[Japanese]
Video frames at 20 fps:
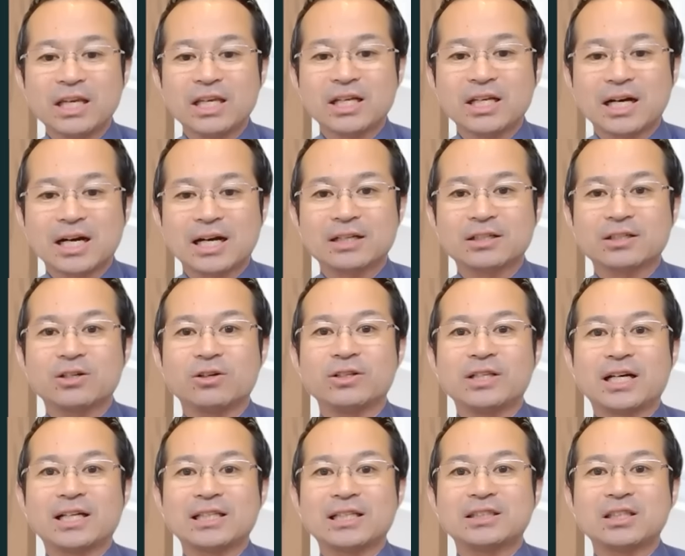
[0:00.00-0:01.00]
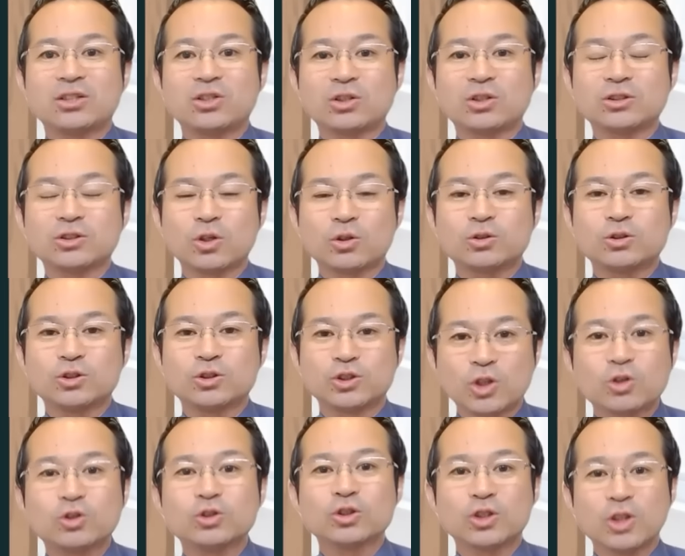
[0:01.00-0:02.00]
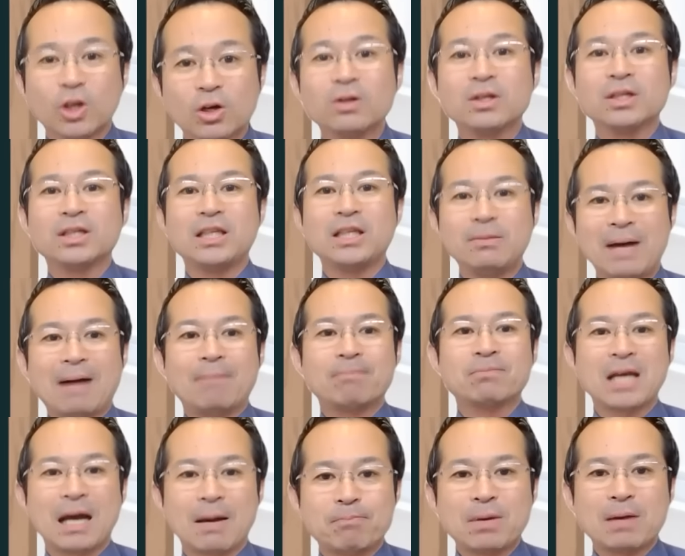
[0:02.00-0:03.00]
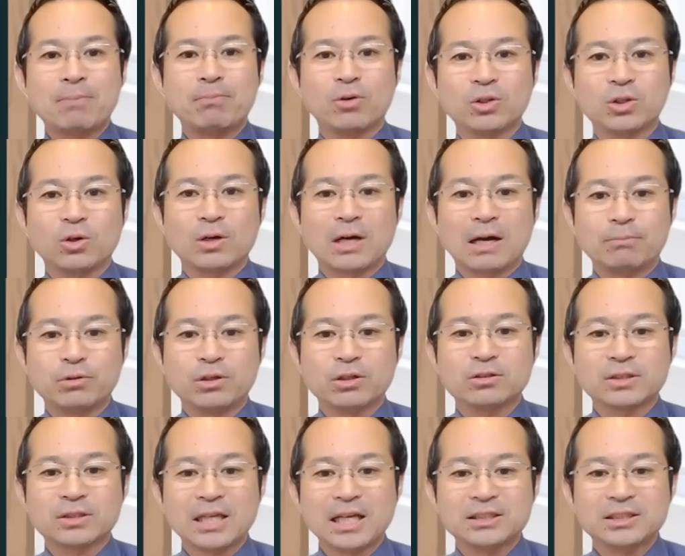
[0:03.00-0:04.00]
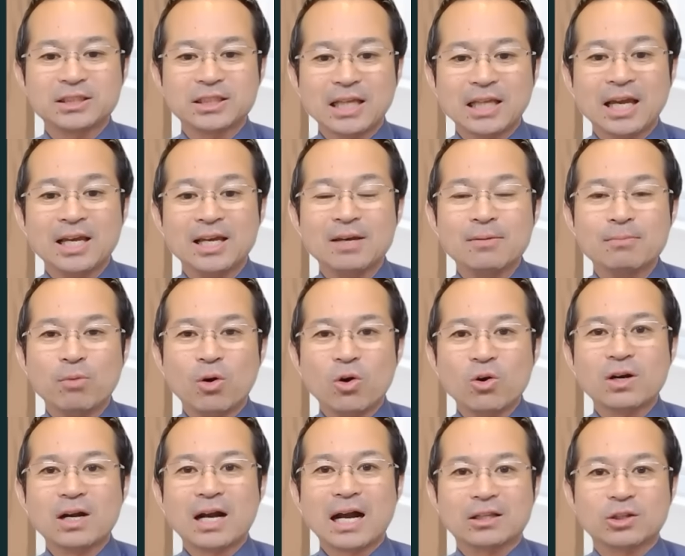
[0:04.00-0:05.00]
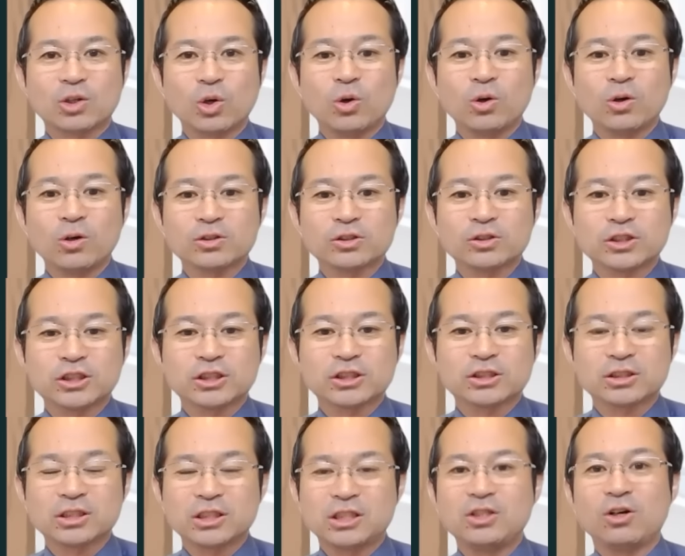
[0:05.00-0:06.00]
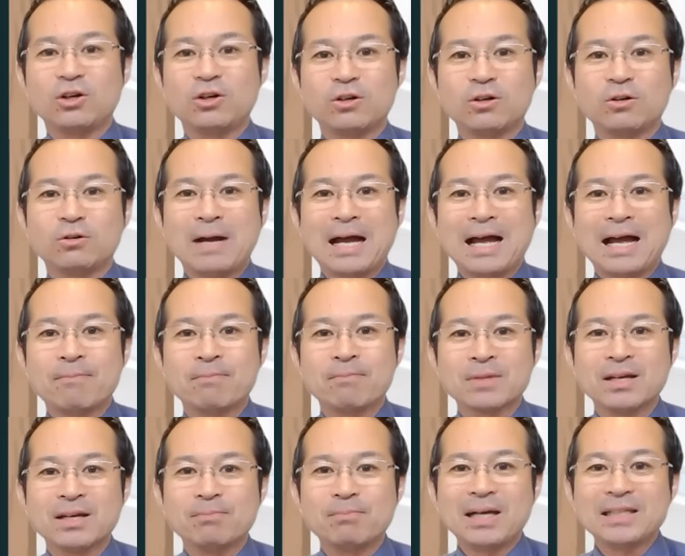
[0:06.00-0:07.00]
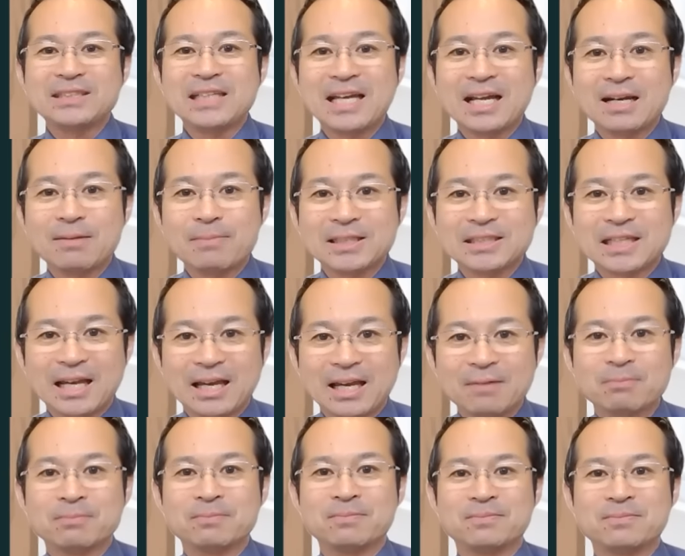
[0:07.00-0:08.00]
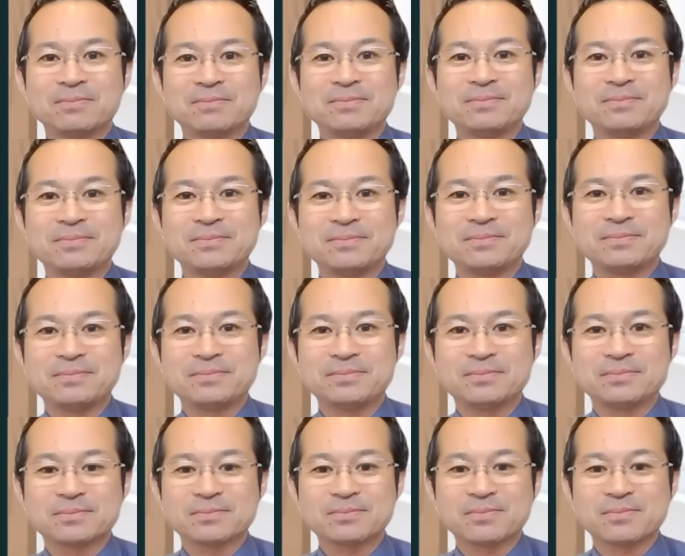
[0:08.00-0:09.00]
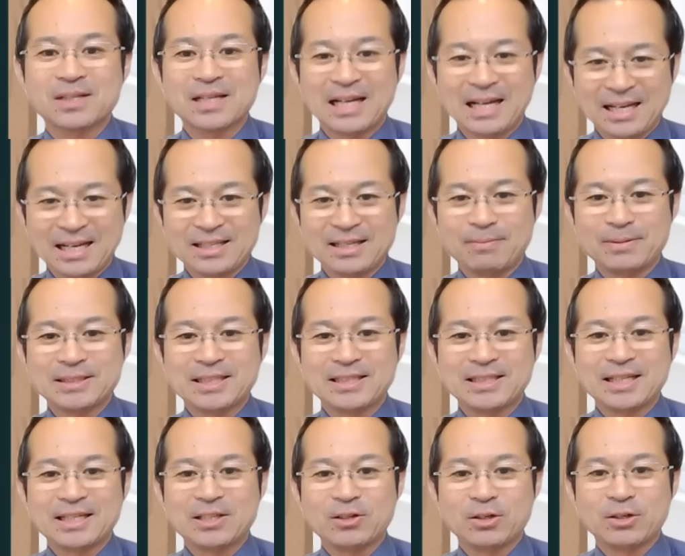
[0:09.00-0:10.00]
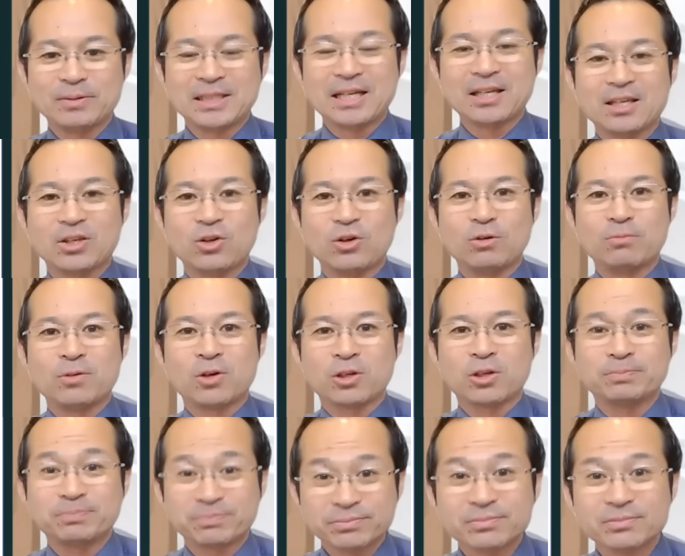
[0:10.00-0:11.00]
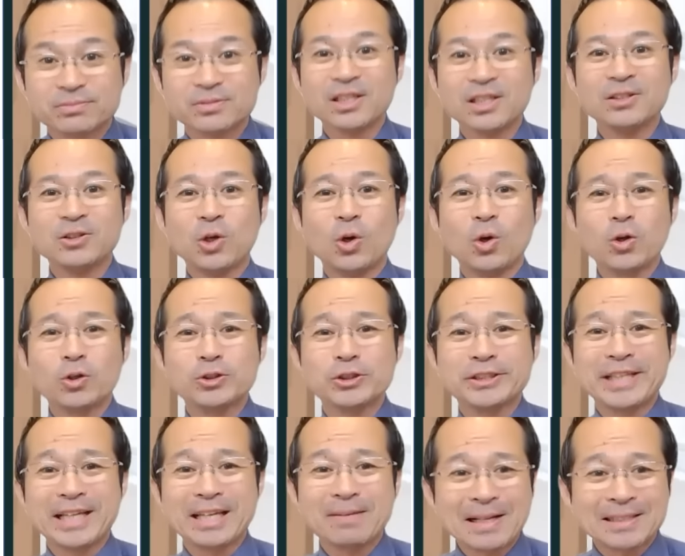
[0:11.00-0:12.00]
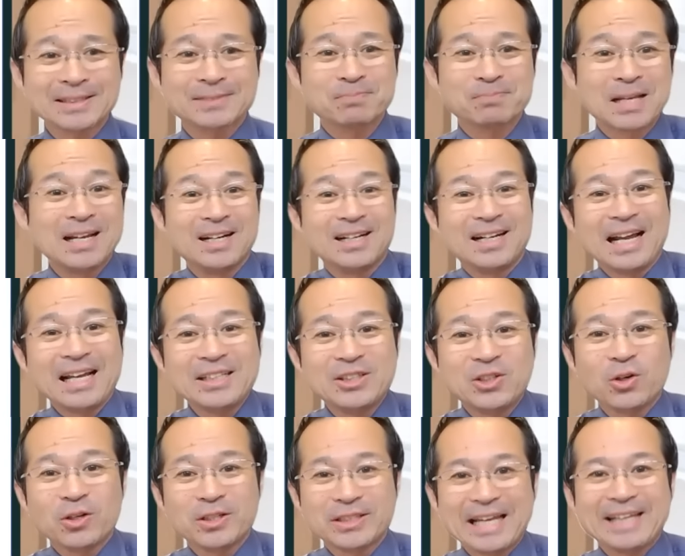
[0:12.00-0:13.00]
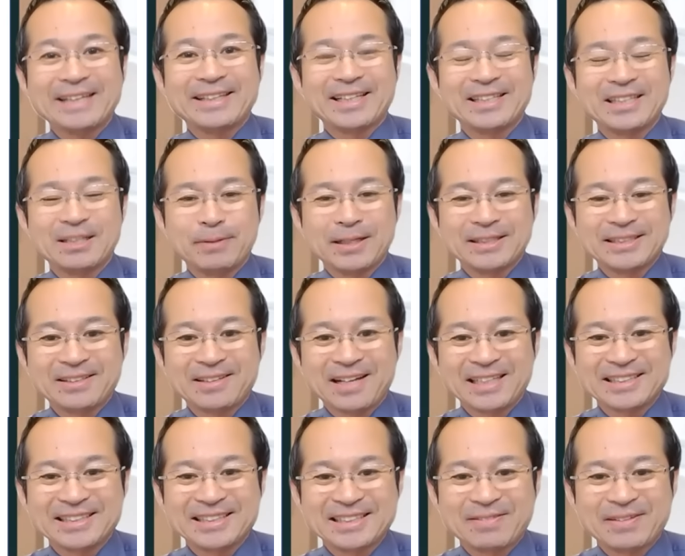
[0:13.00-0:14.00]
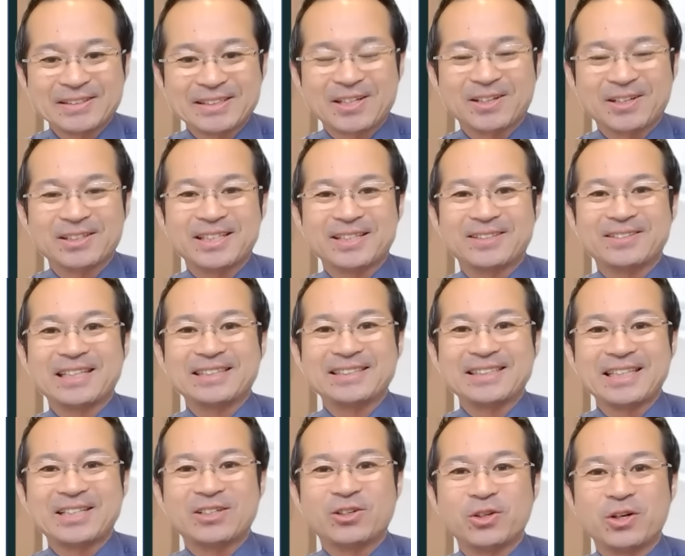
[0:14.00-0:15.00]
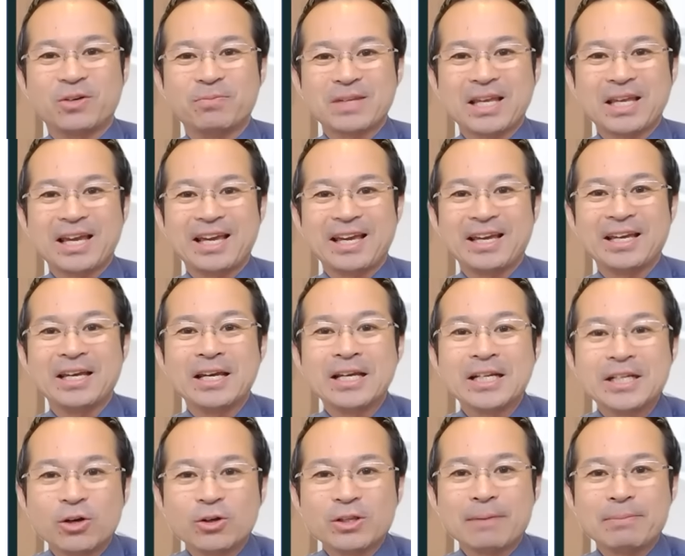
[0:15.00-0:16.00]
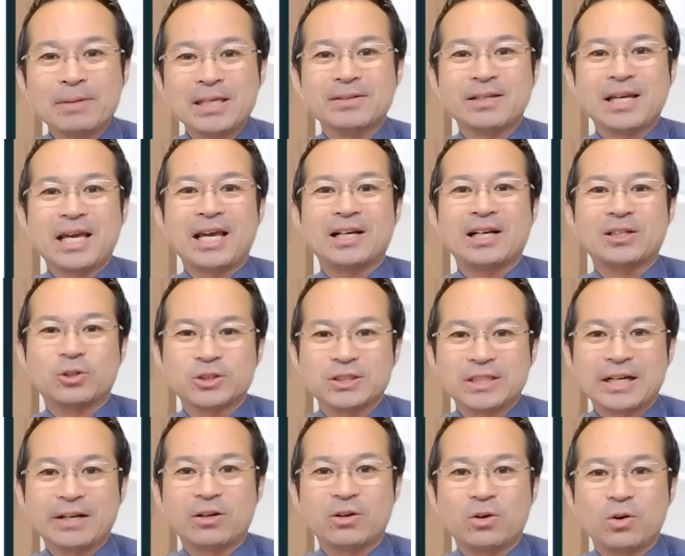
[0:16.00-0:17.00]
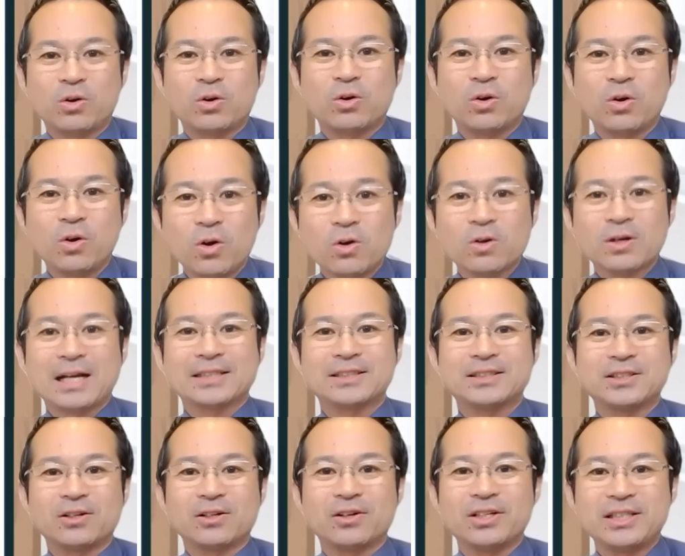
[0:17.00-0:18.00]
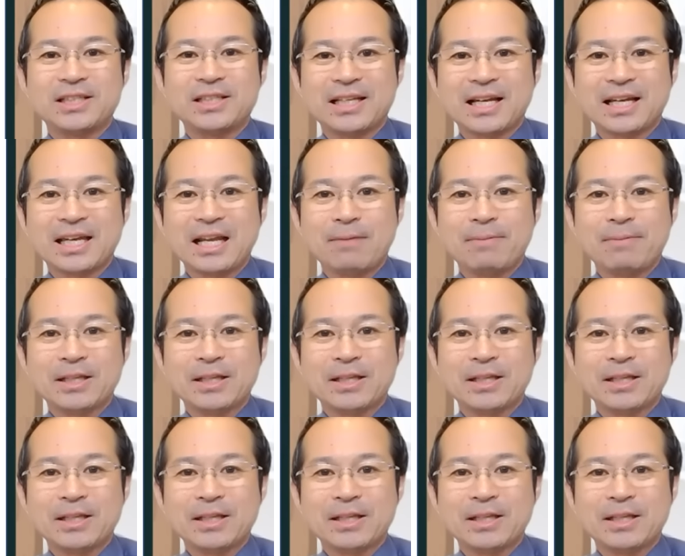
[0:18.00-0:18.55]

で引っかかるような形で、続々と、今、800本動画、ブログ形式で、目下登録中、昨日は、まいちゃんやりましたねはい、やりました。はい、山さんできておりまん。今日も登録していきます。LINE 登録で適当プレゼント配信してますよ。ということで、ぜひこの、えー、リホナビ、えー、こちらの方を活用いただけ